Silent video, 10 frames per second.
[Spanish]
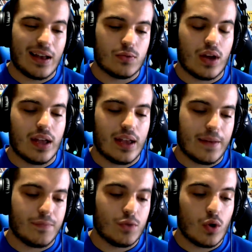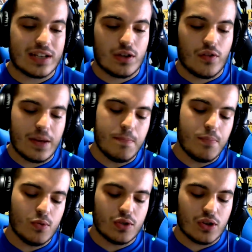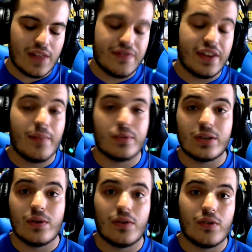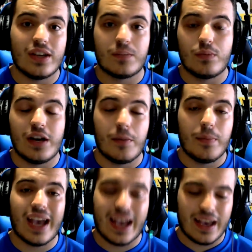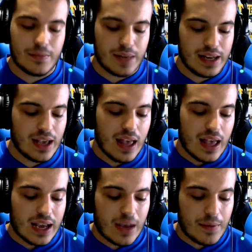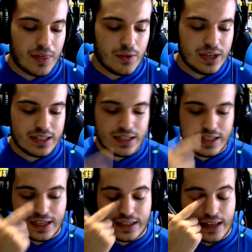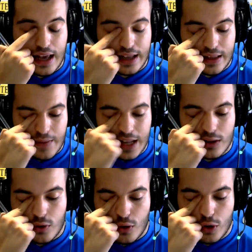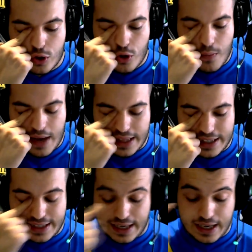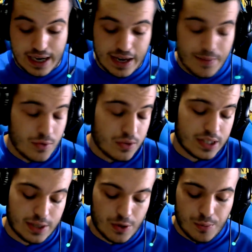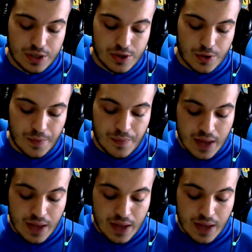eh, tocas lo del impulso, la entrada, pues hay una opción que es poner Big Head, ¿vale? Cabezones, así que estará también en todos los combates si queremos y si no, pues no.